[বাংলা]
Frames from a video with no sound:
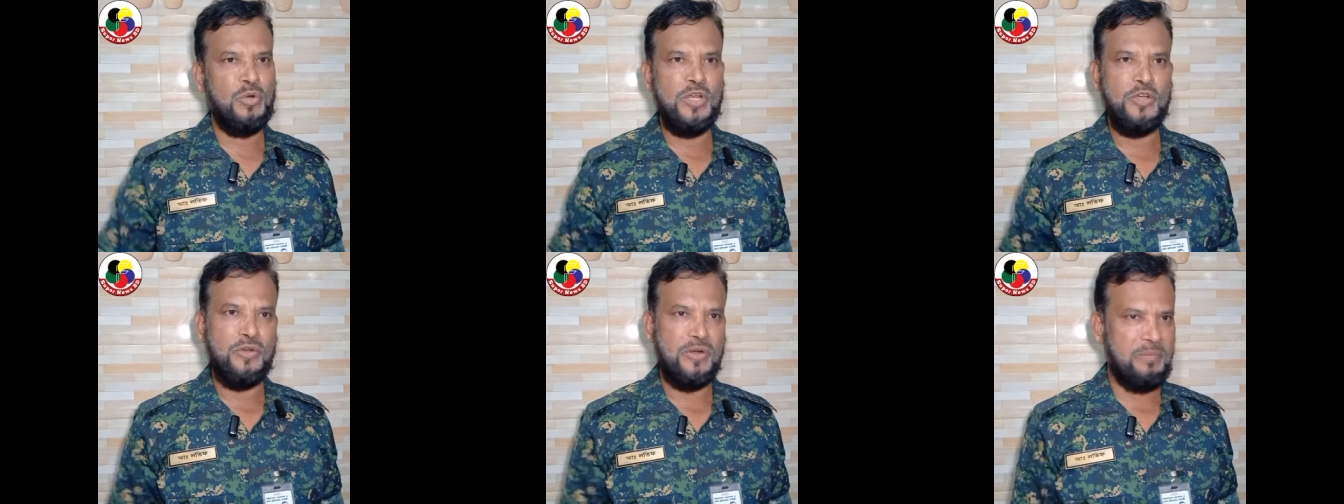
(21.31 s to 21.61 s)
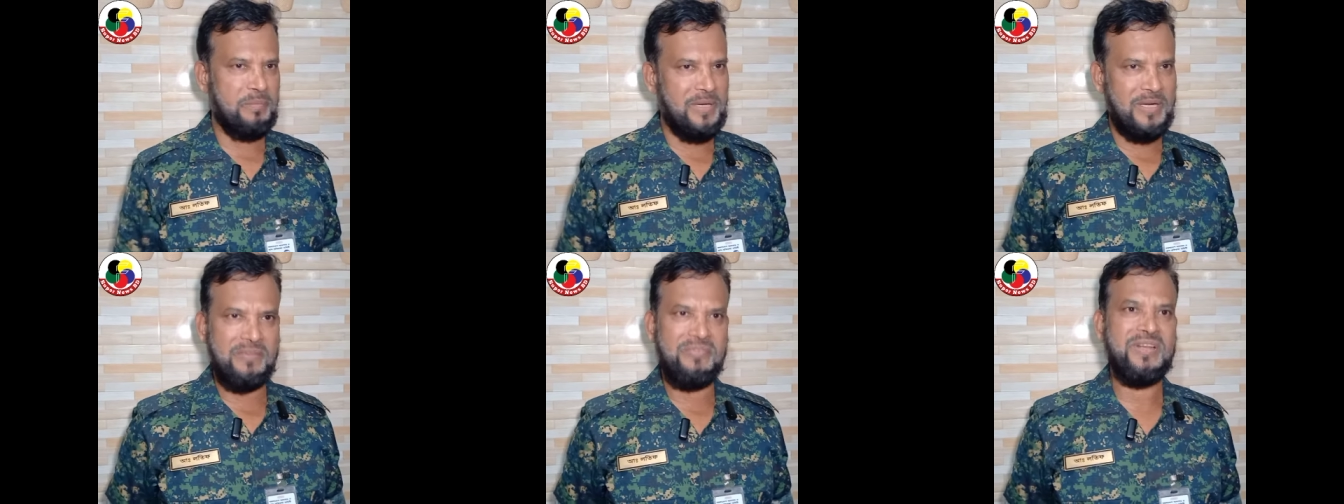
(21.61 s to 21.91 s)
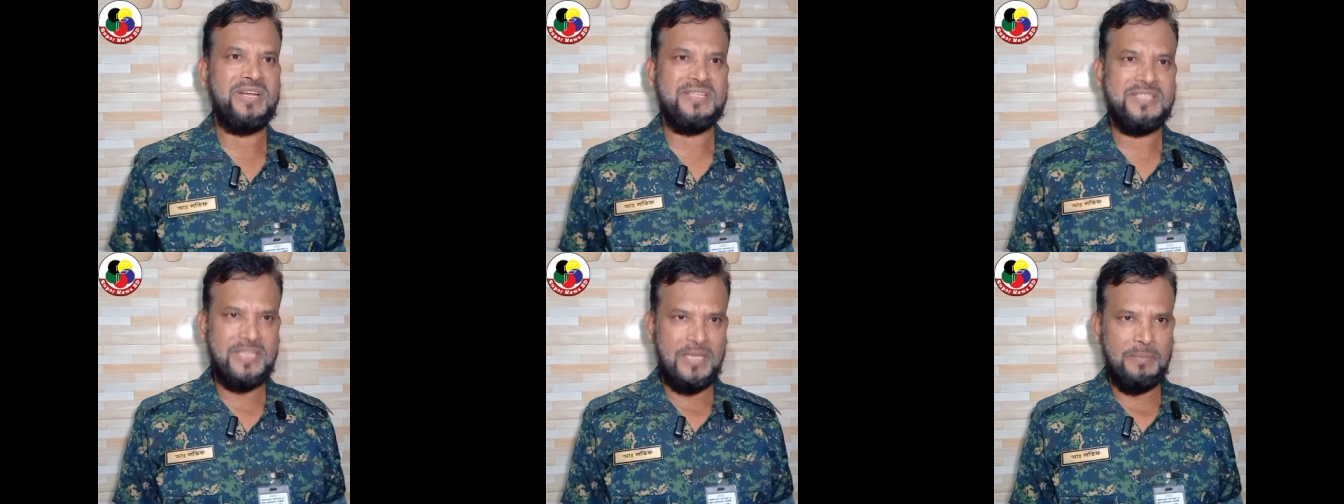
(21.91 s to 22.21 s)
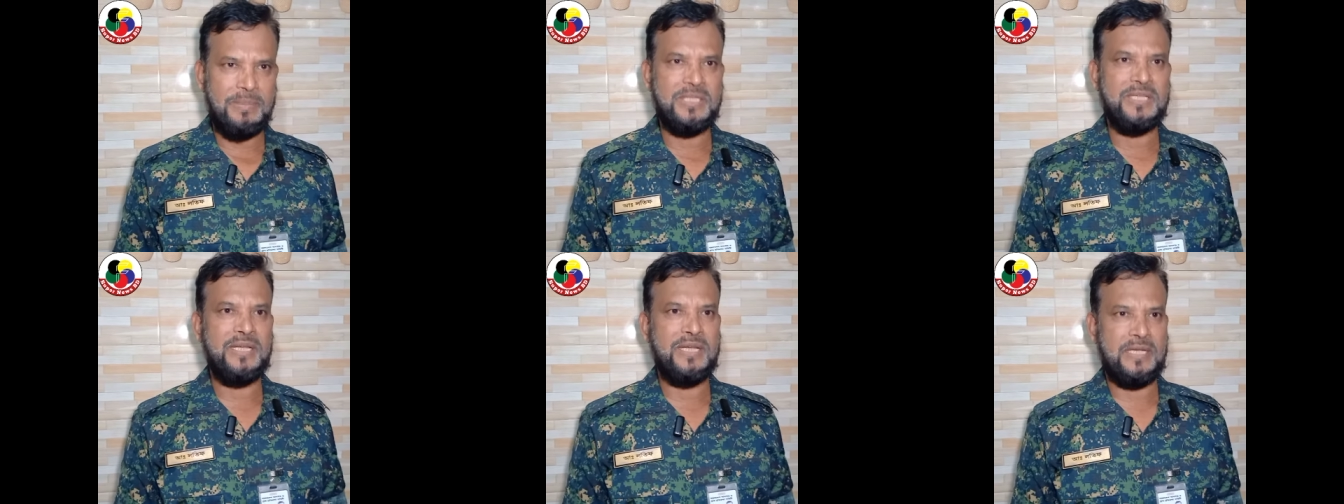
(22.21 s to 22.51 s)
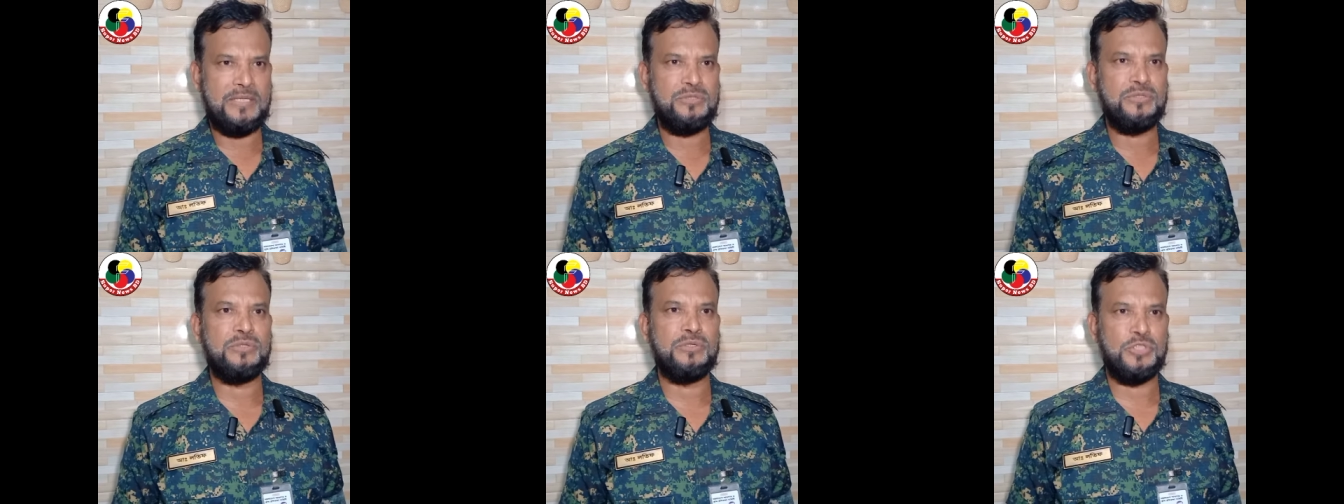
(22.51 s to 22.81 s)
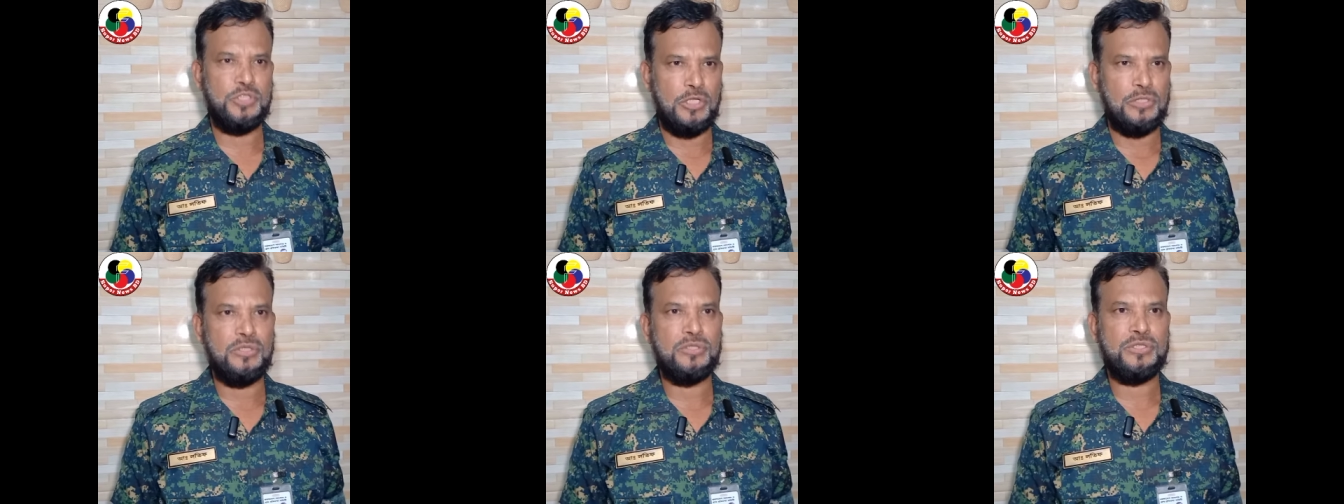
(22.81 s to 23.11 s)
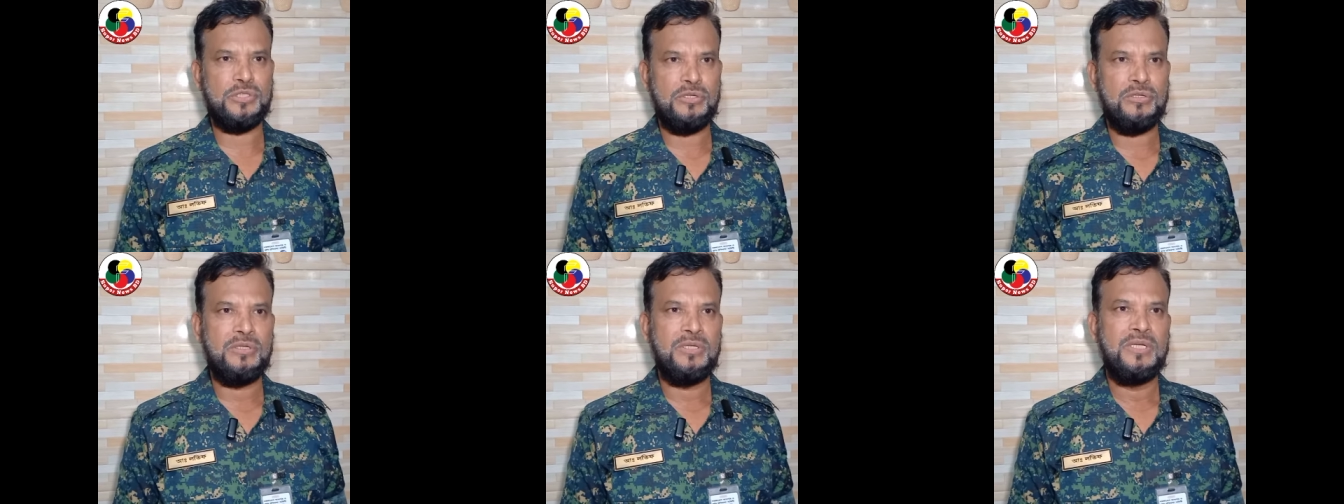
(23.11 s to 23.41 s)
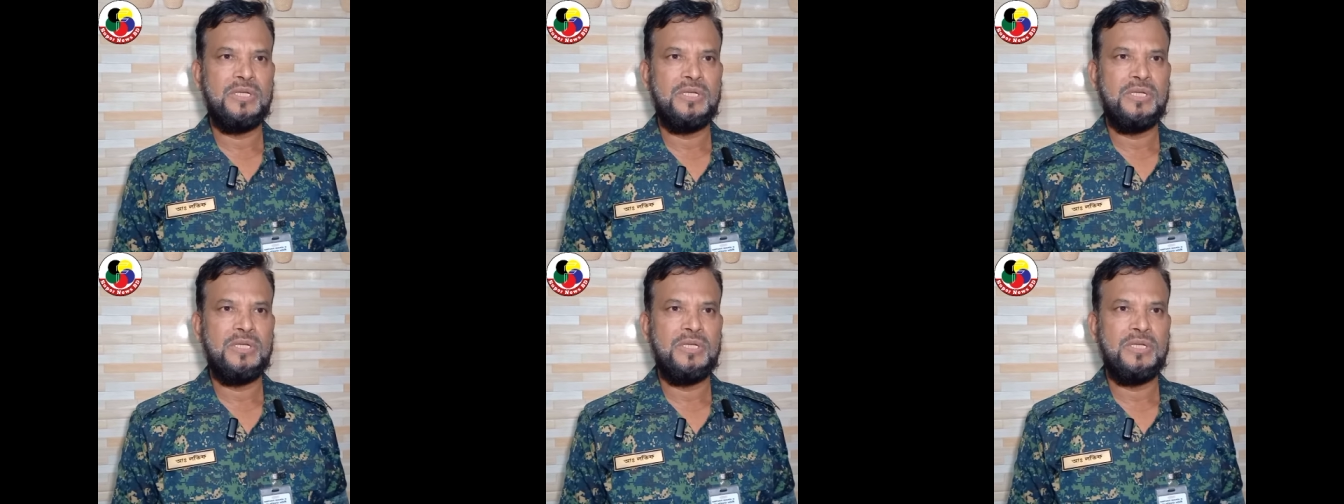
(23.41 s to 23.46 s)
গুলি করে মেরে ফেলেছে আমাদের একজন সদস্য